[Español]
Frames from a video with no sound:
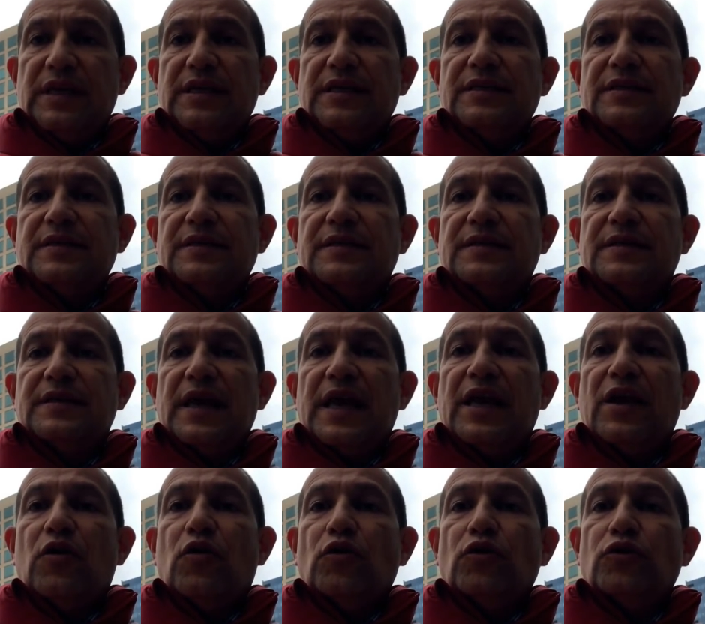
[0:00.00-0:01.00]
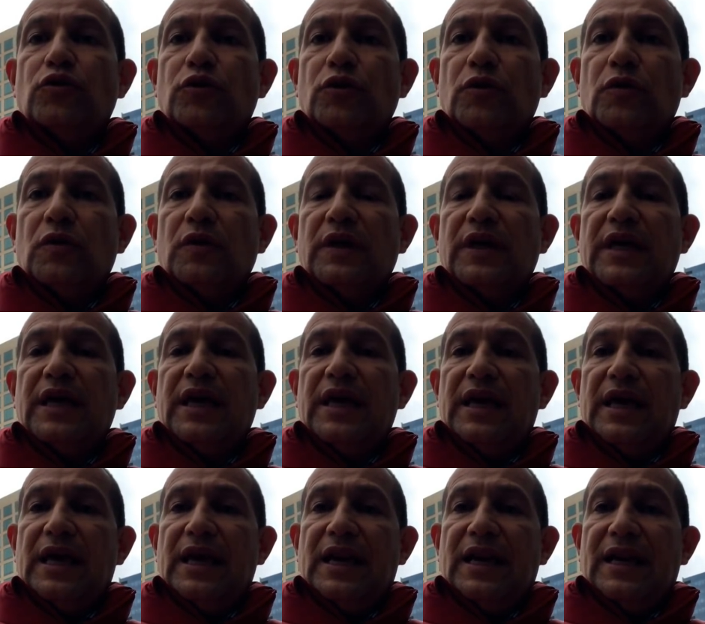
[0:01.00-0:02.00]
se encontró que
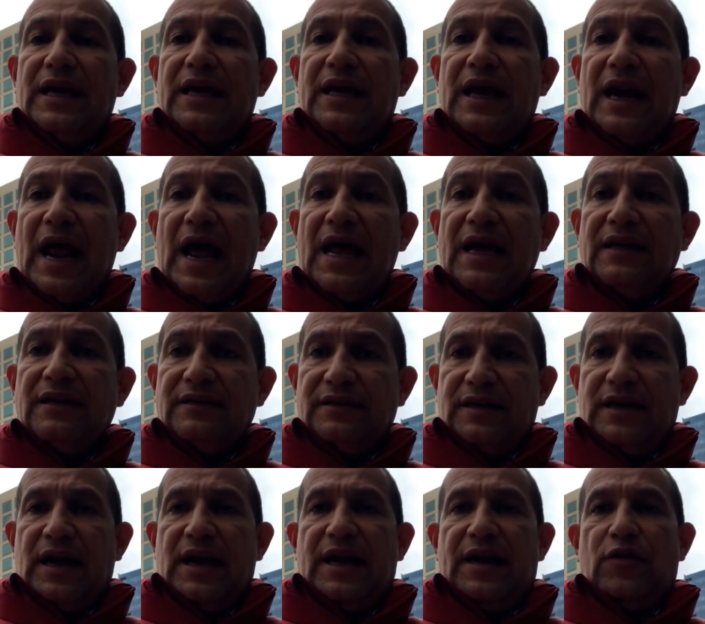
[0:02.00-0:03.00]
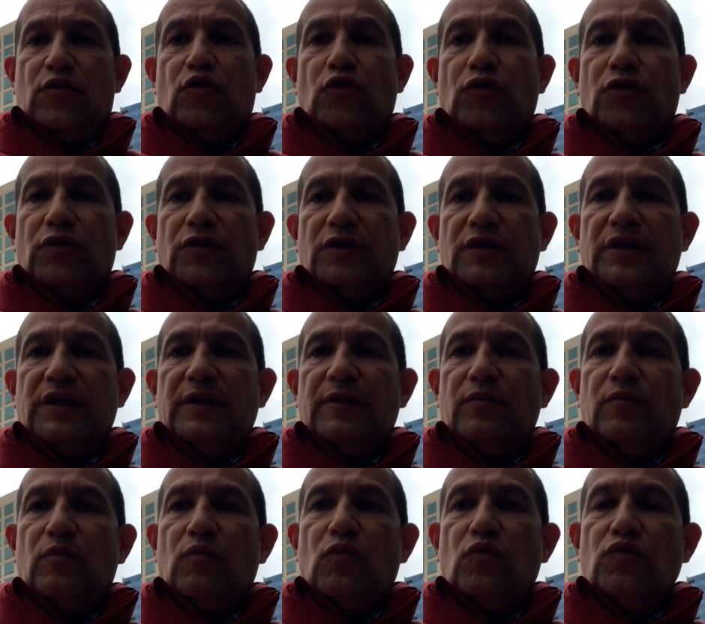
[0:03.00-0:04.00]
el gran ganador de
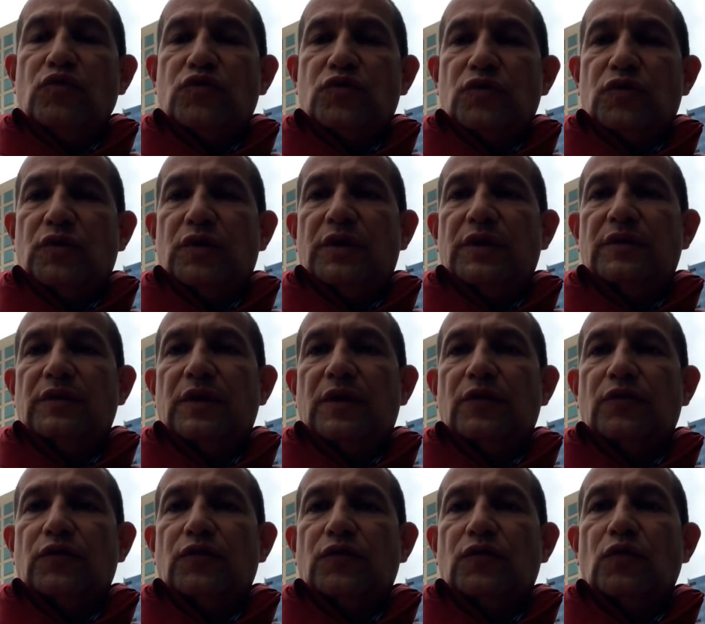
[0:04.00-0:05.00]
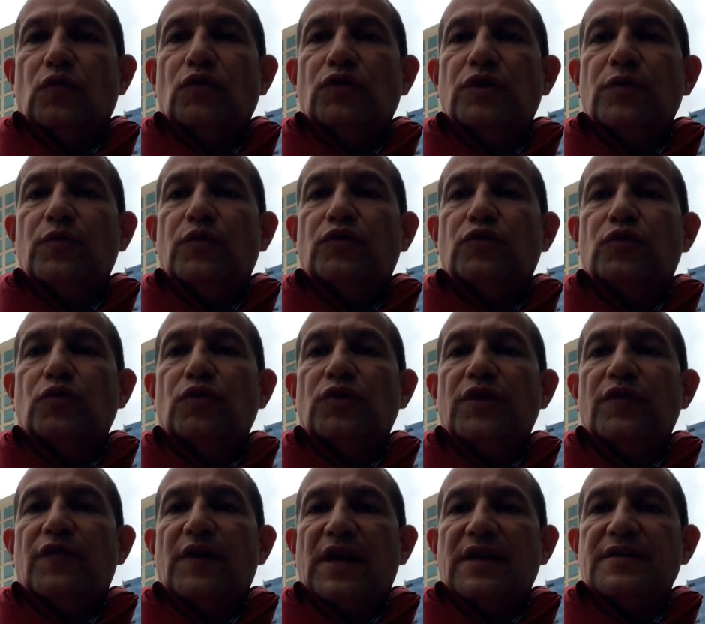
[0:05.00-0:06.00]
muchos de los últimos Tours
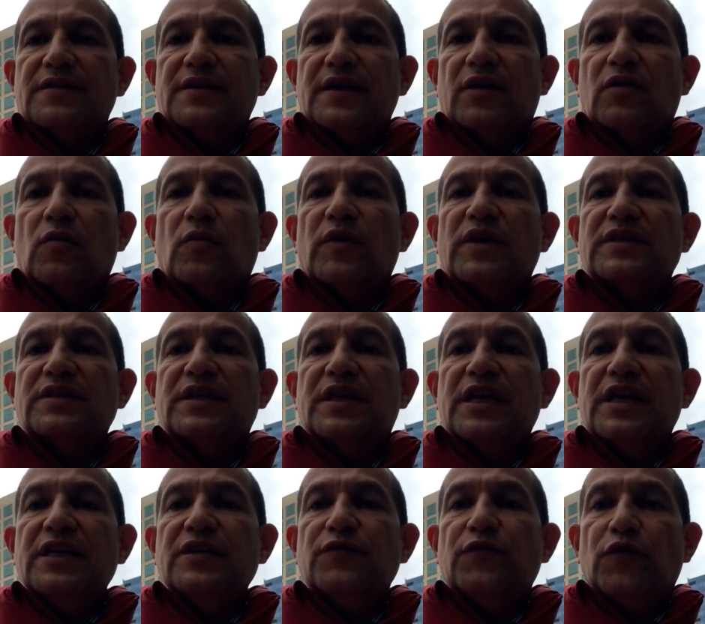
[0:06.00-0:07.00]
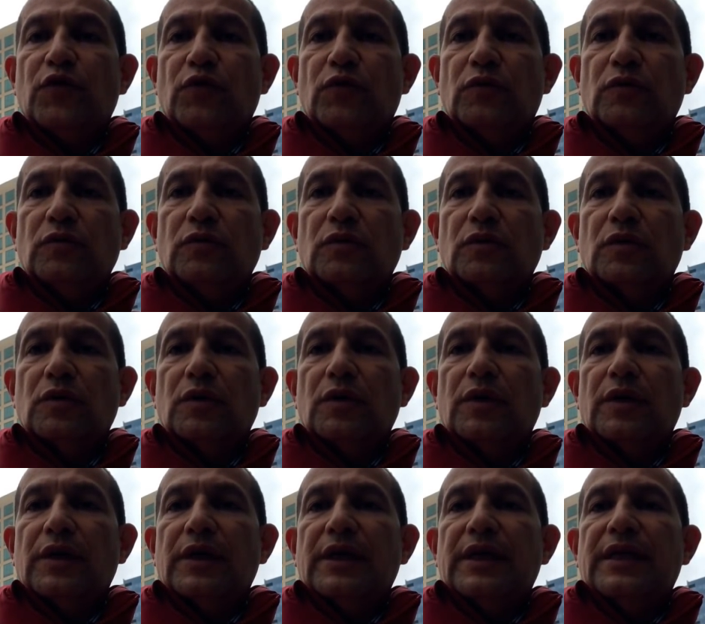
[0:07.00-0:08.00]
de Francia, como es Chris Froome,
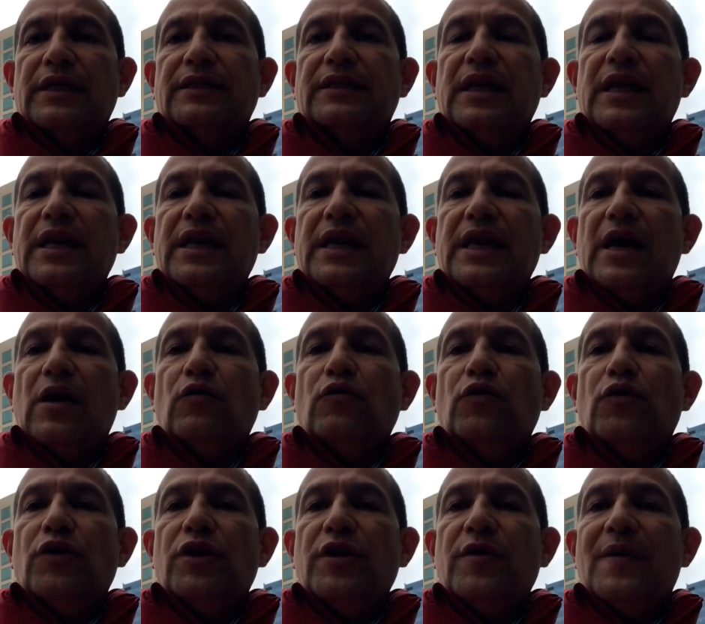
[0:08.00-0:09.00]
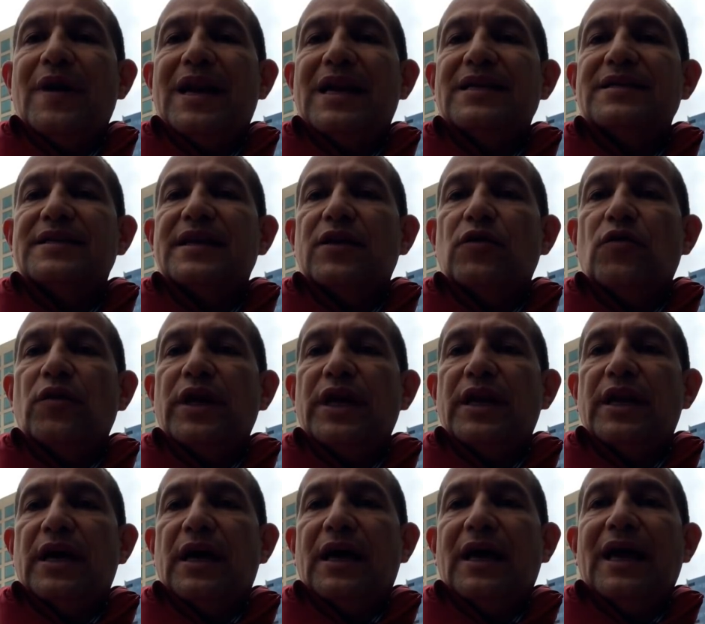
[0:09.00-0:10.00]
tenía unos niveles en
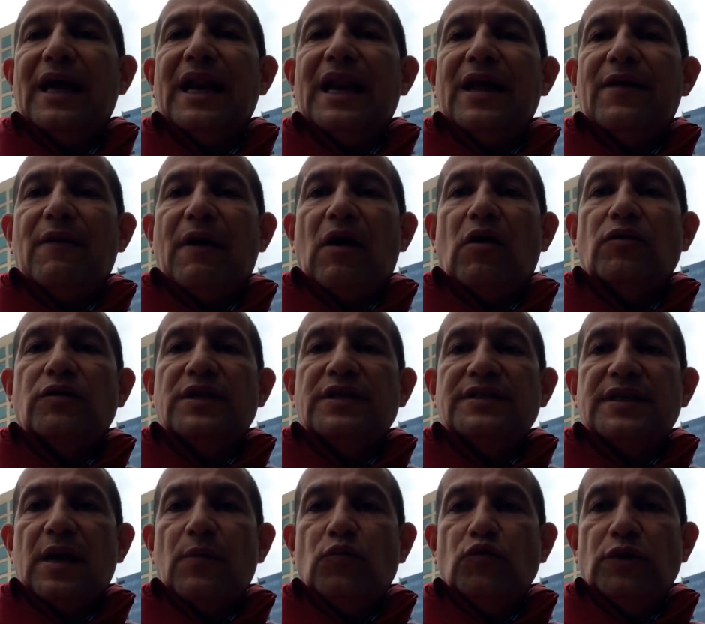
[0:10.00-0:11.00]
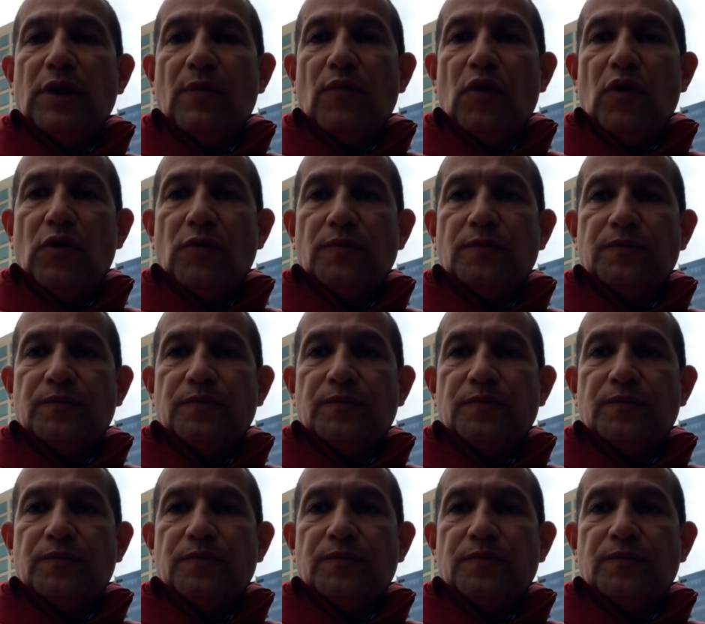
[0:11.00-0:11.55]
orina elevados de salbutamol.